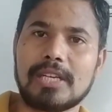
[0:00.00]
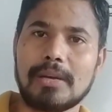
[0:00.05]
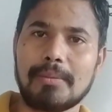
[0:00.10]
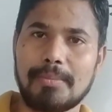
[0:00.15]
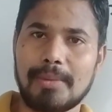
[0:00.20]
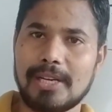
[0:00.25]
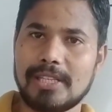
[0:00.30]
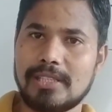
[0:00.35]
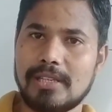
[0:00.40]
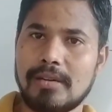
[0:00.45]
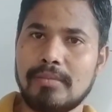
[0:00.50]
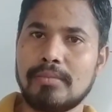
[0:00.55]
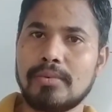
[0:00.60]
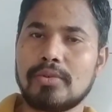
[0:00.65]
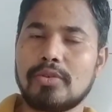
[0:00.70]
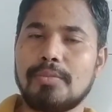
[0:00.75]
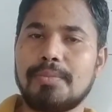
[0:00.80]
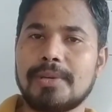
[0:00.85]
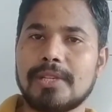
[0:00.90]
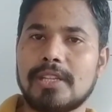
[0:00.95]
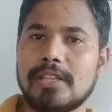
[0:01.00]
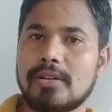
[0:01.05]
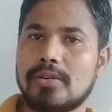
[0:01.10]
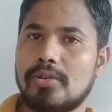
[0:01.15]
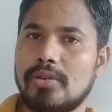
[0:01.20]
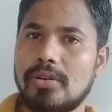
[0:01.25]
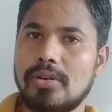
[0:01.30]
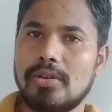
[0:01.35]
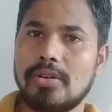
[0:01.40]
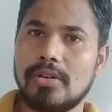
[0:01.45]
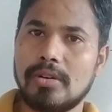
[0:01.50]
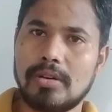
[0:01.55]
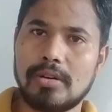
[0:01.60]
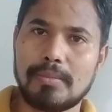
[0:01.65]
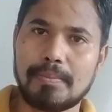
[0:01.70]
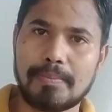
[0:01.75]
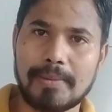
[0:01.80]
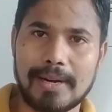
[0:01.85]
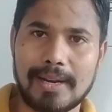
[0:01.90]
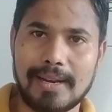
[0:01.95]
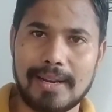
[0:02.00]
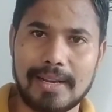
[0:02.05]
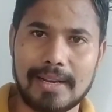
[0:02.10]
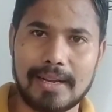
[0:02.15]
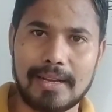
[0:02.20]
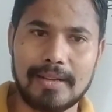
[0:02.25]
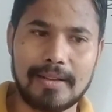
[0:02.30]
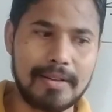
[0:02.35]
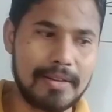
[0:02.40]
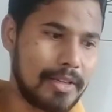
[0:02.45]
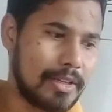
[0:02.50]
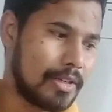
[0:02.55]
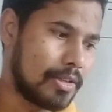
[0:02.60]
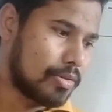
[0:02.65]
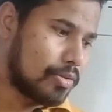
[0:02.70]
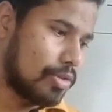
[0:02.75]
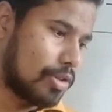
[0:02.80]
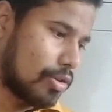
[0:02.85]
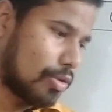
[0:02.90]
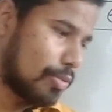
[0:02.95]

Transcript: स्टेप बाय हम उनको प्रत्येक को पढ़ लेंगे तो